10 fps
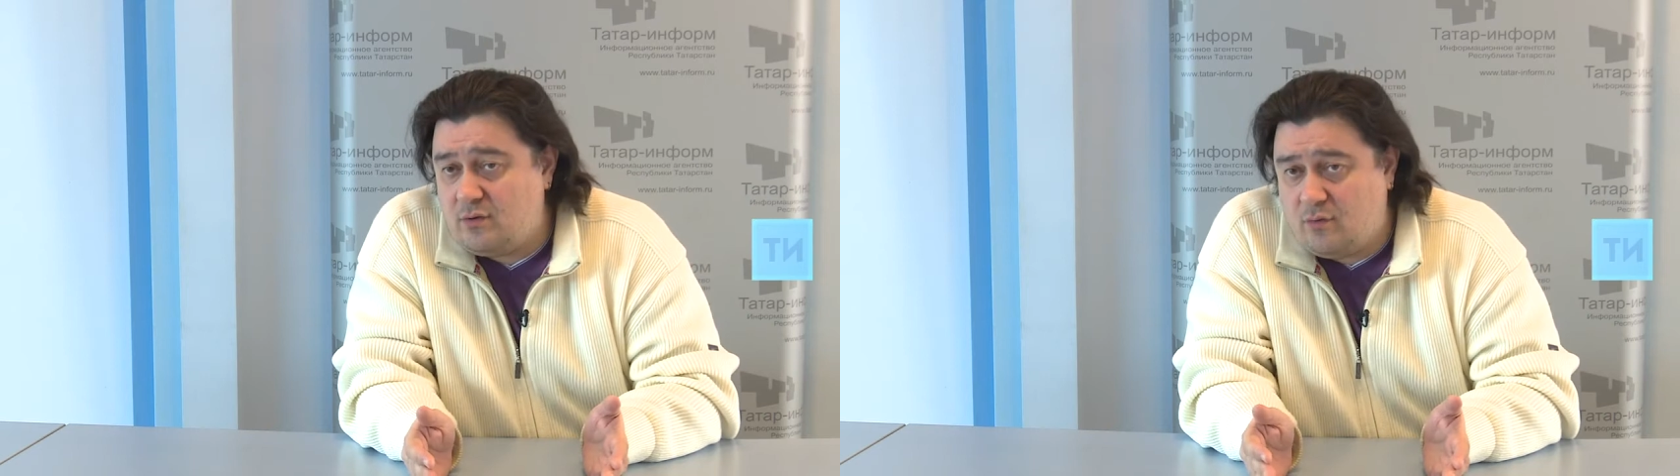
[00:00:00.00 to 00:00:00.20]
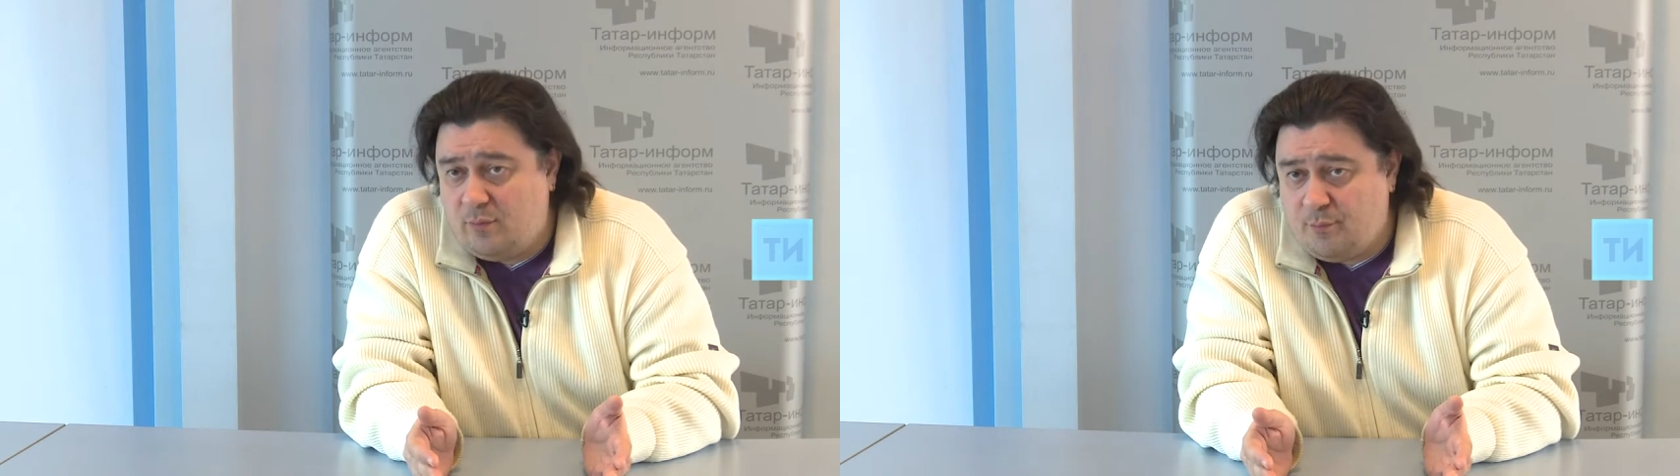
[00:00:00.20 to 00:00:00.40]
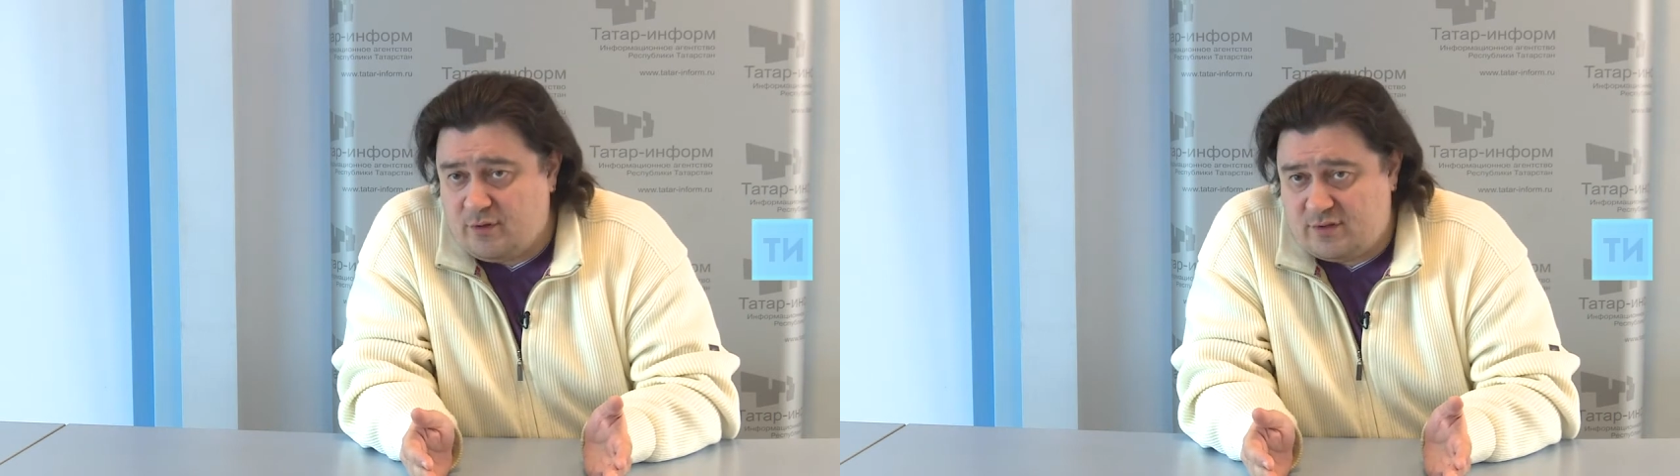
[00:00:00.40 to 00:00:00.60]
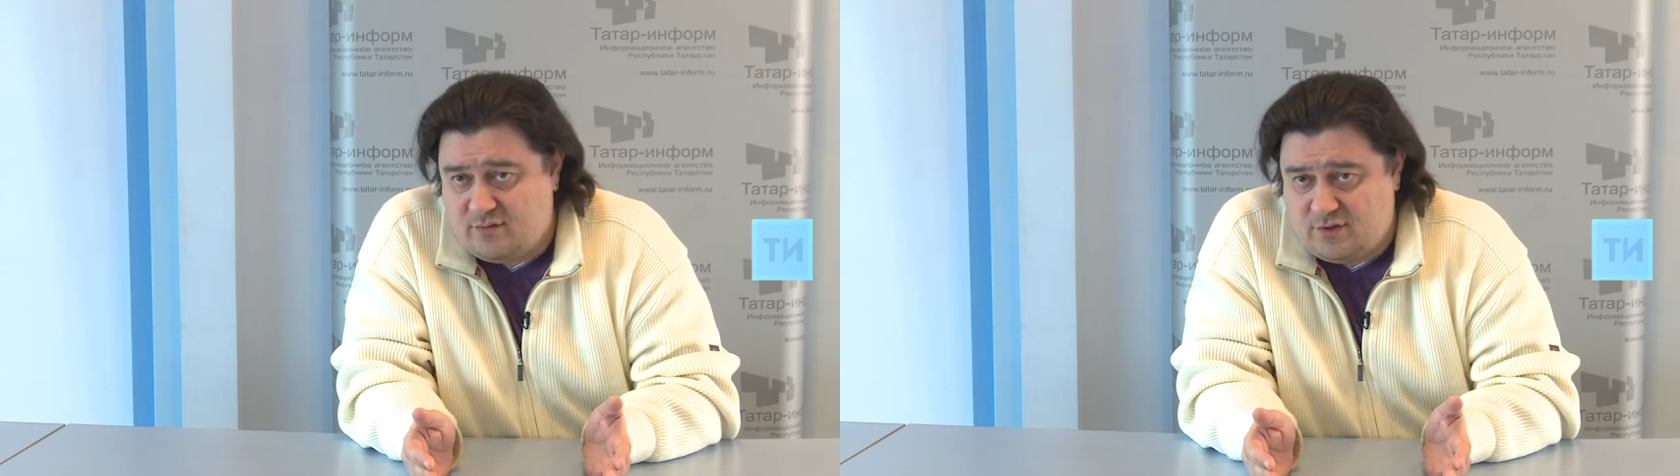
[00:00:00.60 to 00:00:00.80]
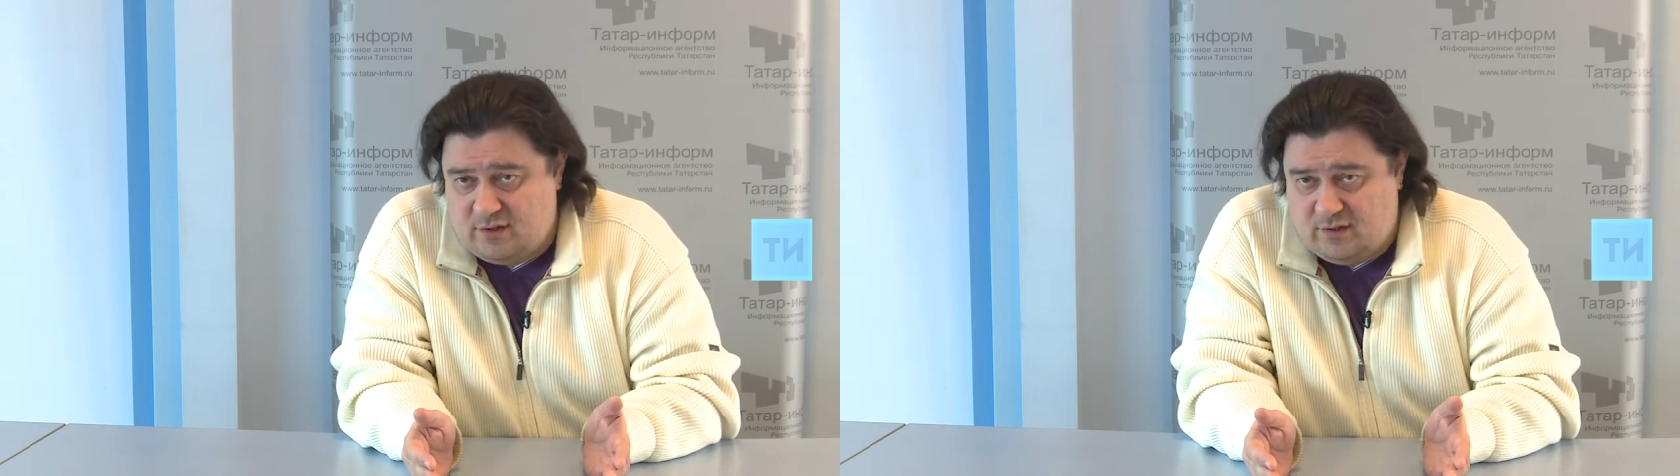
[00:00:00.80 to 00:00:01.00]
другой эпохи
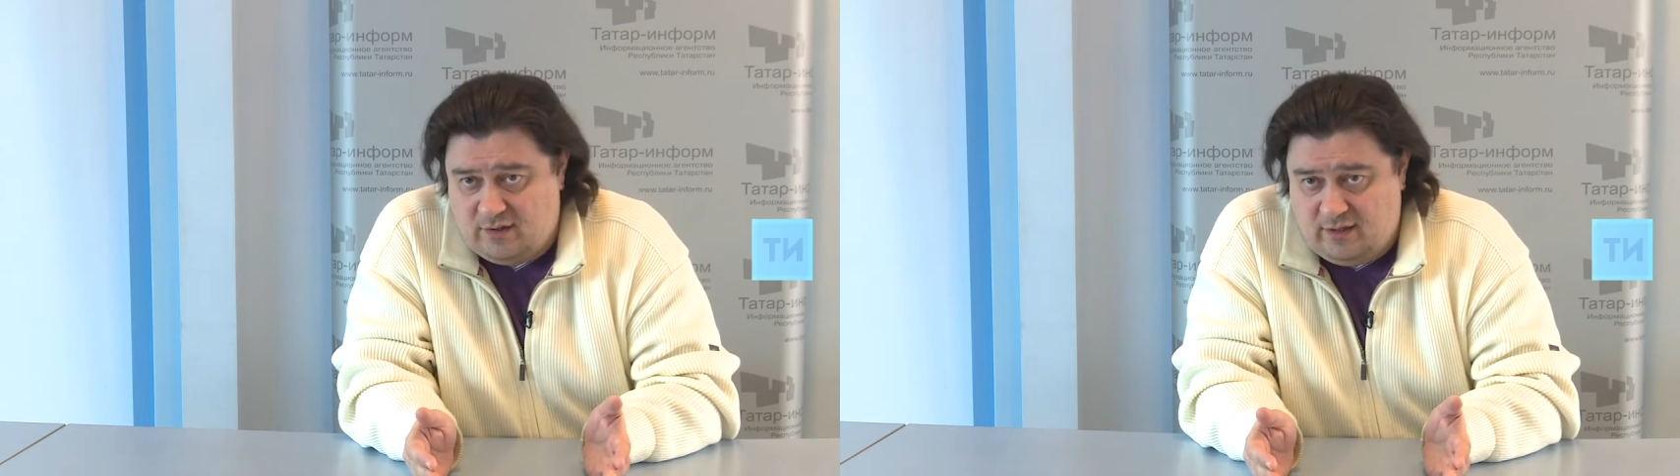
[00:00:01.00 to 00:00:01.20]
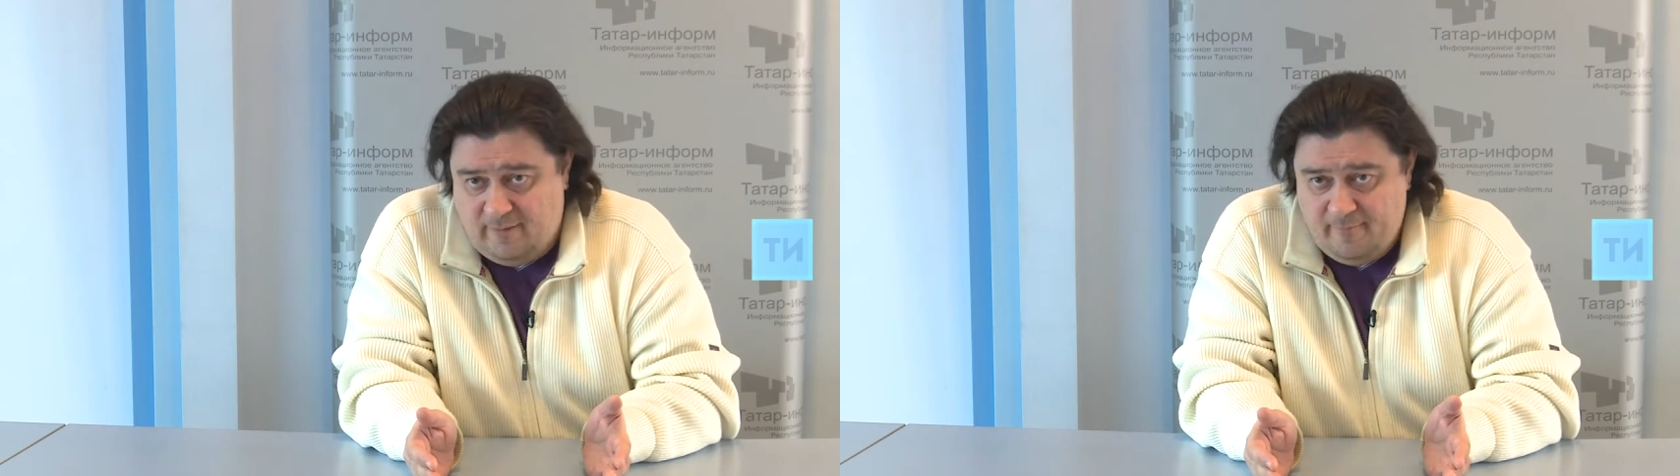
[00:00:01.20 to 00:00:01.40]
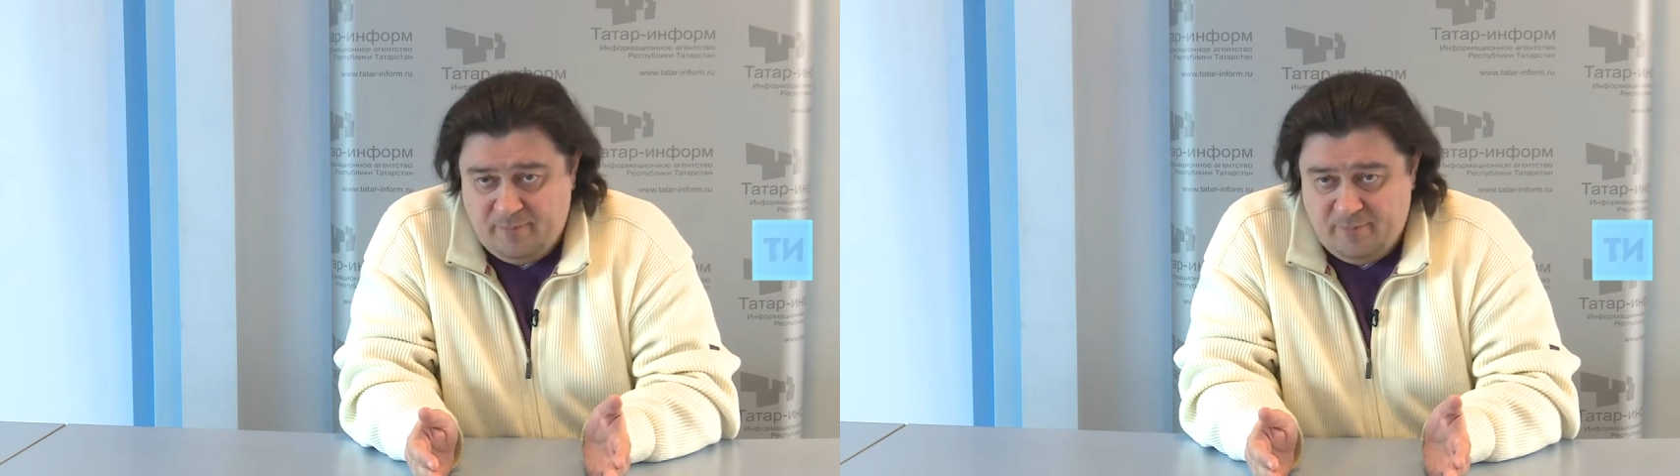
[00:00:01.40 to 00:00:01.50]
совершенно, да.